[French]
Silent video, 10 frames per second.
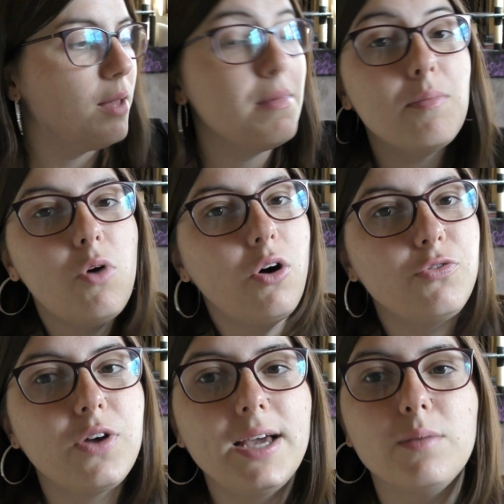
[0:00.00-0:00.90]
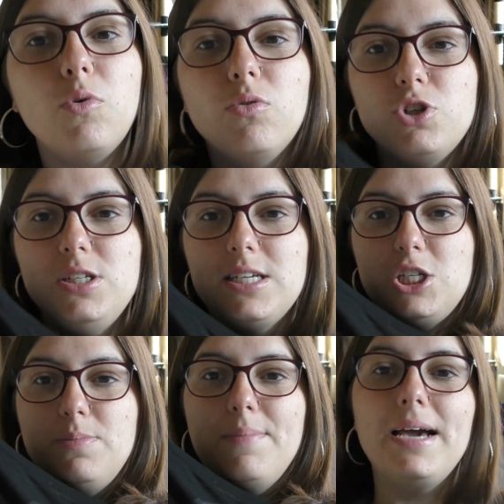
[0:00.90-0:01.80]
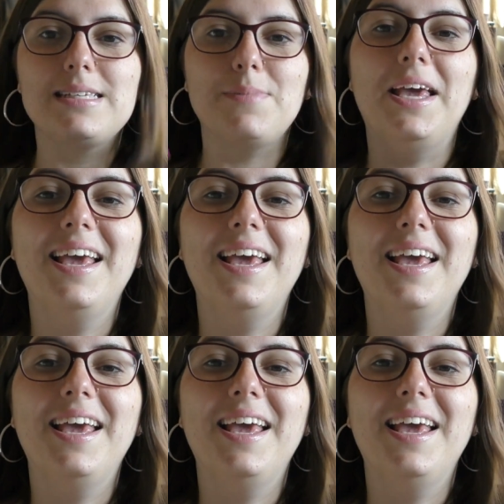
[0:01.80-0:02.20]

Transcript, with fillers: Même moi en fringue, bon, je dis ça, j'ai Max.